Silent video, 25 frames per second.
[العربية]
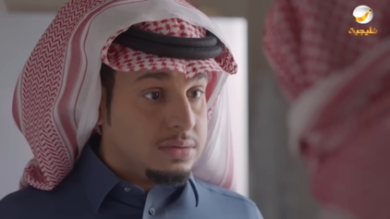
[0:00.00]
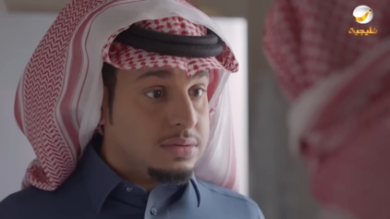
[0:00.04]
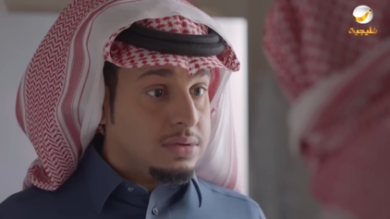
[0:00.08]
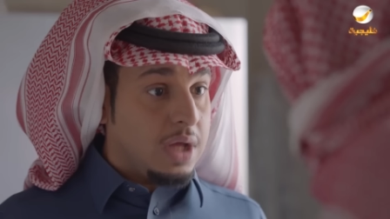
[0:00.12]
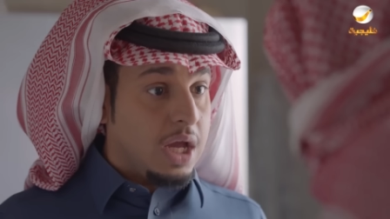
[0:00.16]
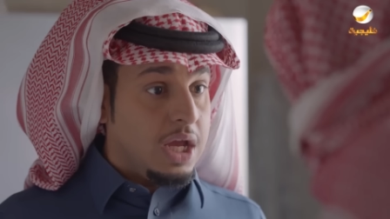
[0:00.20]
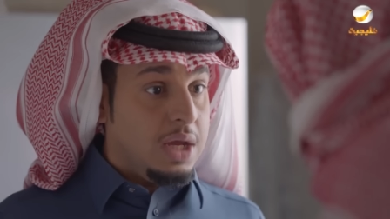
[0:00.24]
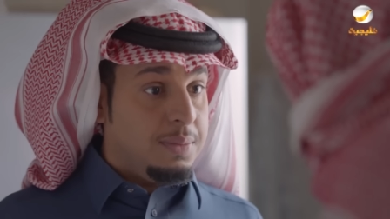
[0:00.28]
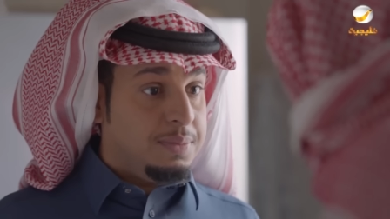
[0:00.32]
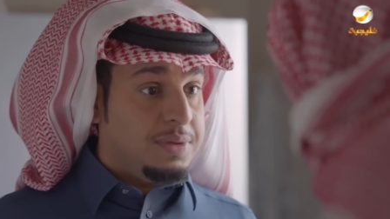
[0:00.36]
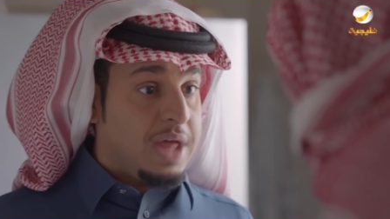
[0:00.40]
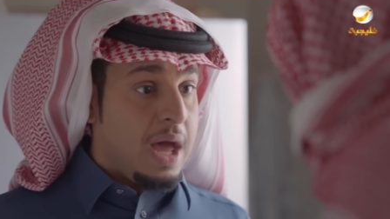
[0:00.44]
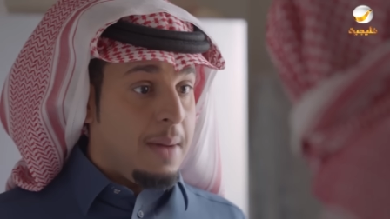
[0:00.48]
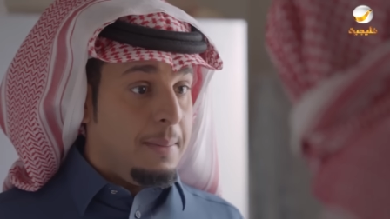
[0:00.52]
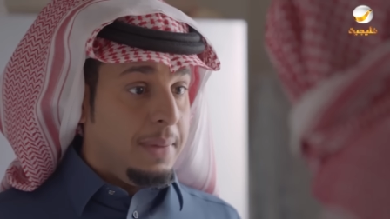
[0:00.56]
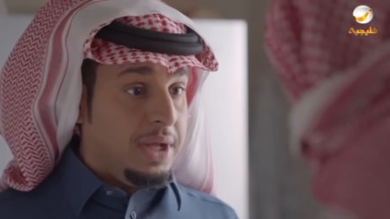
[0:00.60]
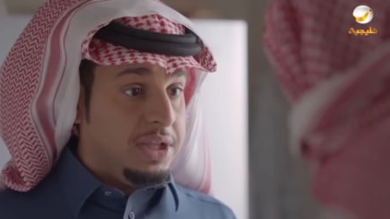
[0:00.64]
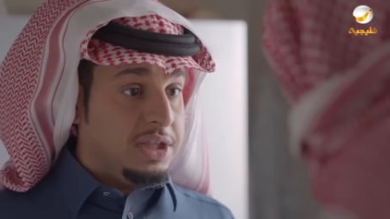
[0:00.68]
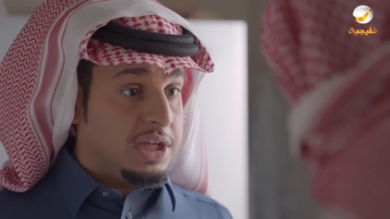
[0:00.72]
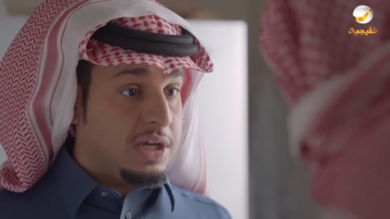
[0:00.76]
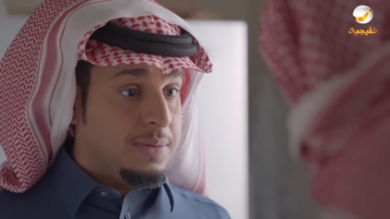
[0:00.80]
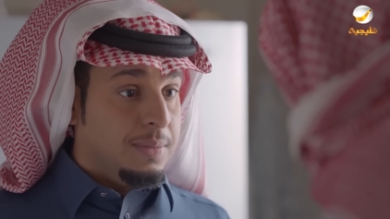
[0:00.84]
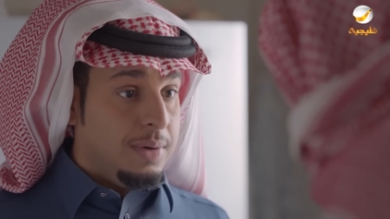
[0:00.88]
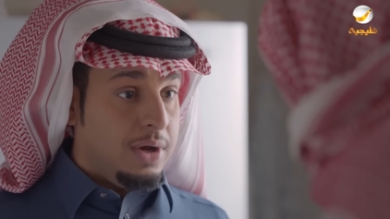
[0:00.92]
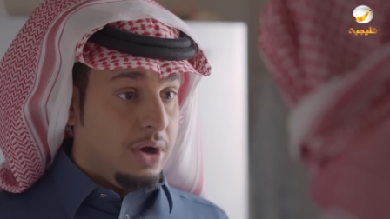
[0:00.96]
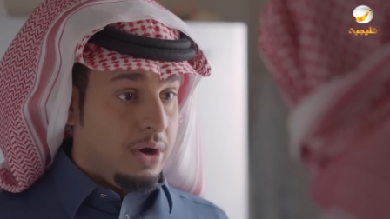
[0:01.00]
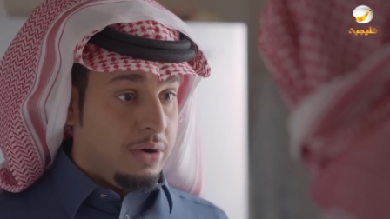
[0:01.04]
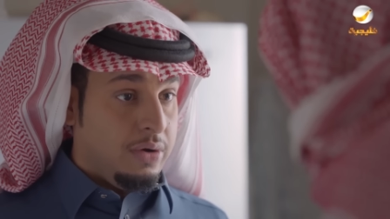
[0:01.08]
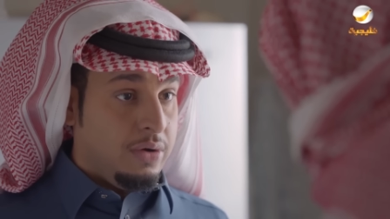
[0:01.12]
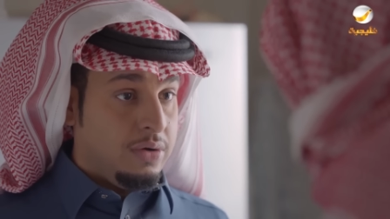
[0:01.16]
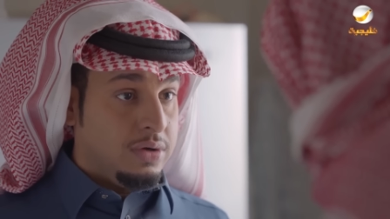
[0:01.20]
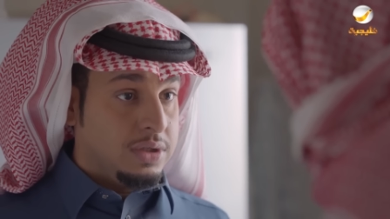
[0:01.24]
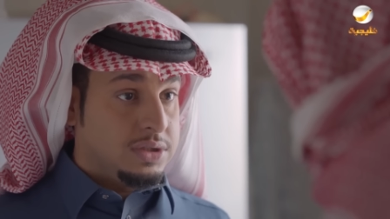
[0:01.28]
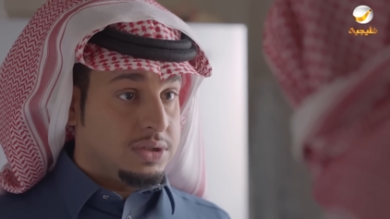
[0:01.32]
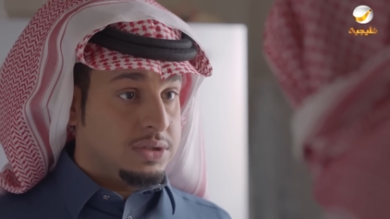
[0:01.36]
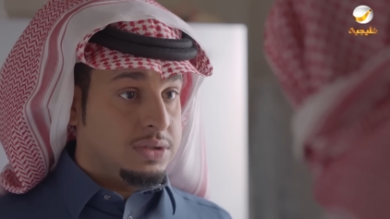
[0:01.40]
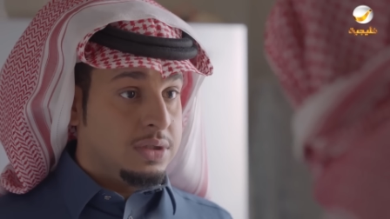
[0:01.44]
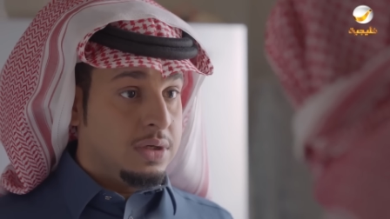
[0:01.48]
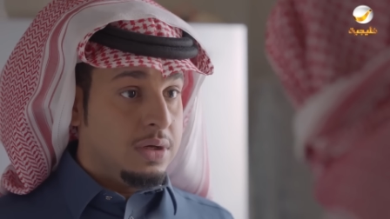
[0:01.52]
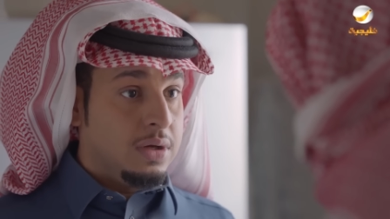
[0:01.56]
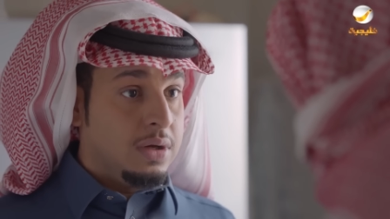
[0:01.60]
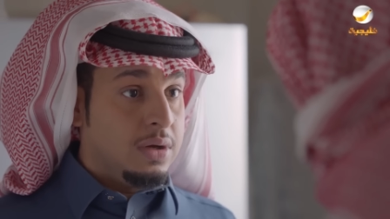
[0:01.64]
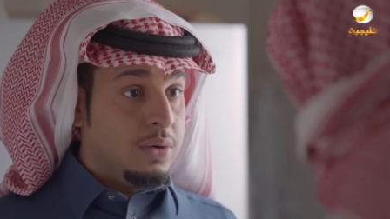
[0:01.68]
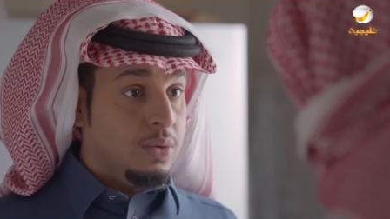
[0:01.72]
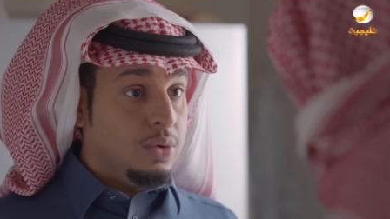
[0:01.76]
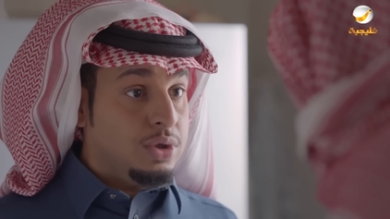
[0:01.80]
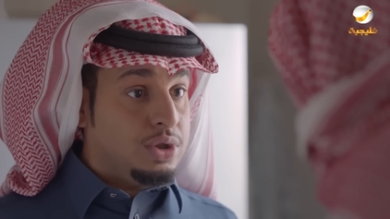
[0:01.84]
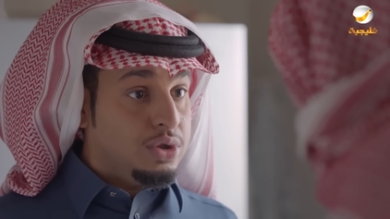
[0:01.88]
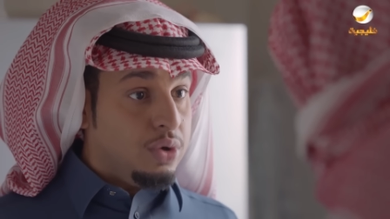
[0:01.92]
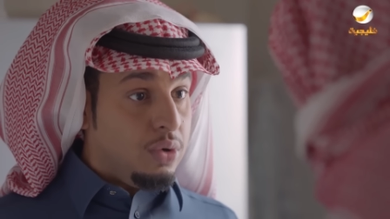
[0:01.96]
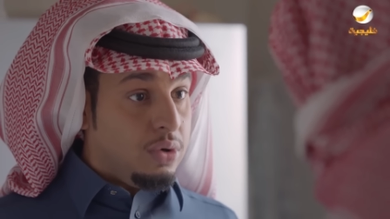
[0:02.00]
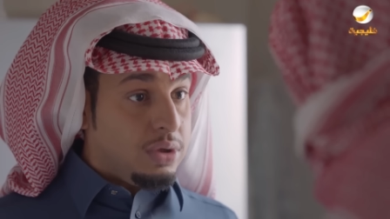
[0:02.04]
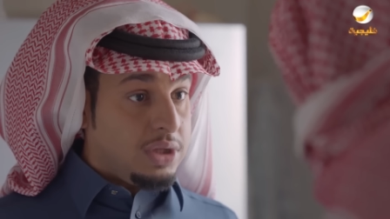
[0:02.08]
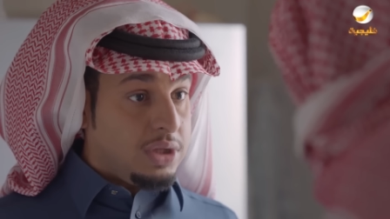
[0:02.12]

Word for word: طيب دام عندك مليون ونص، وشو له